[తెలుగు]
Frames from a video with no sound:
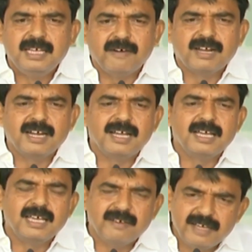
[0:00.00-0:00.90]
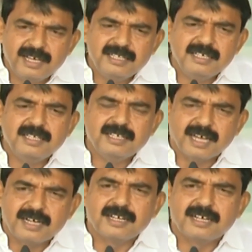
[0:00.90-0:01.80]
ఎవరన్నా ఏమయ్యా ఇది ఇది
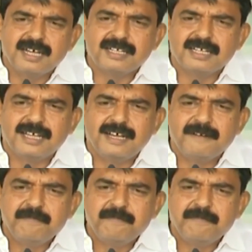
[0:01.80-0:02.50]
కరెక్ట్ కాదు కదా